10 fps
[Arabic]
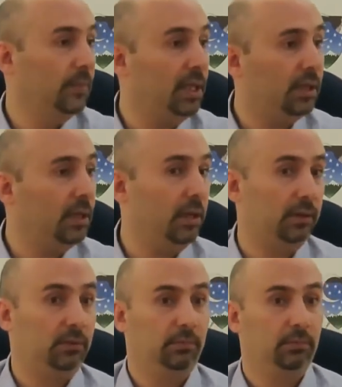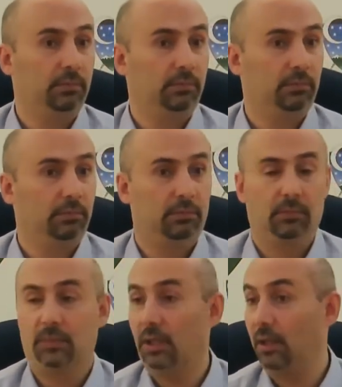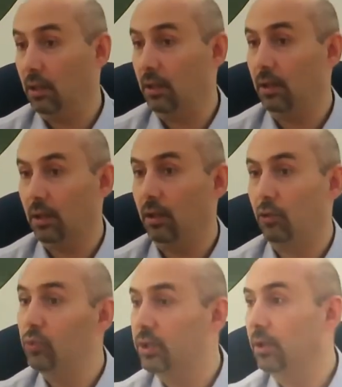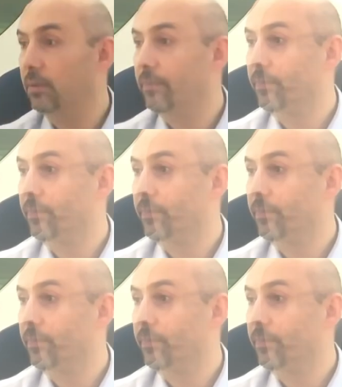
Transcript: هيك كانت كروسيا.